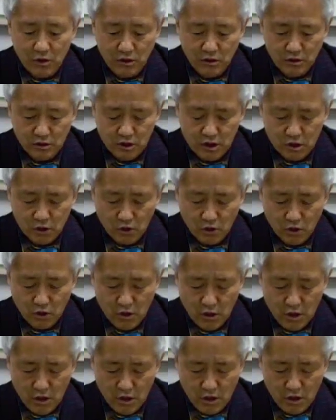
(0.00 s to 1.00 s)
원 기록
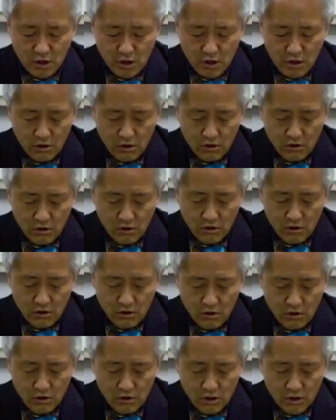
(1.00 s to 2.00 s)

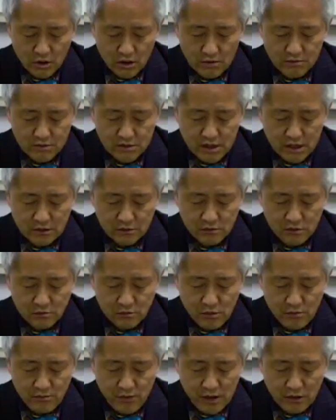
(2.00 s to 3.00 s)

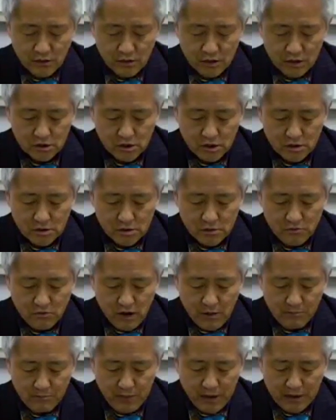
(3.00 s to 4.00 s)
김창훈 밀방을 8점
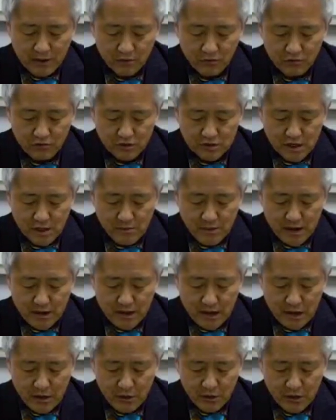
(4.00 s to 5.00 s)
완판 구사마
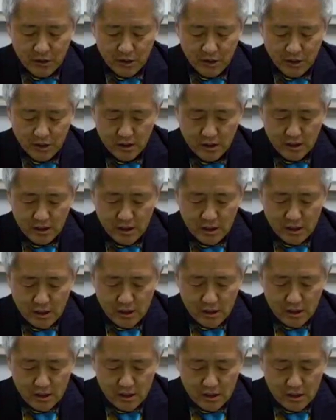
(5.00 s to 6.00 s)
야이
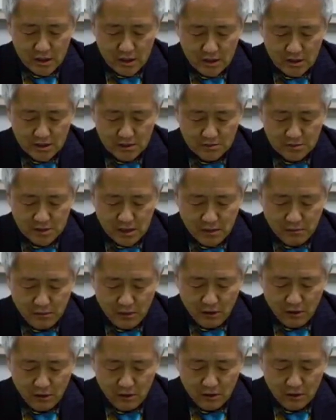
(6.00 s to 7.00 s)

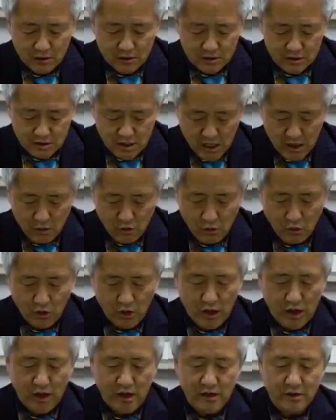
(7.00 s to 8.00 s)
23억
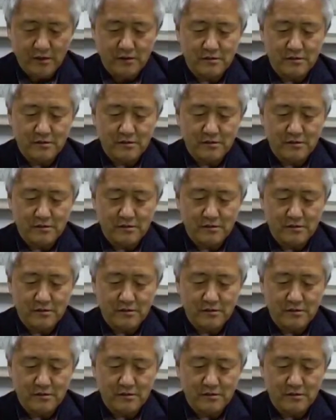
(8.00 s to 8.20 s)
최고가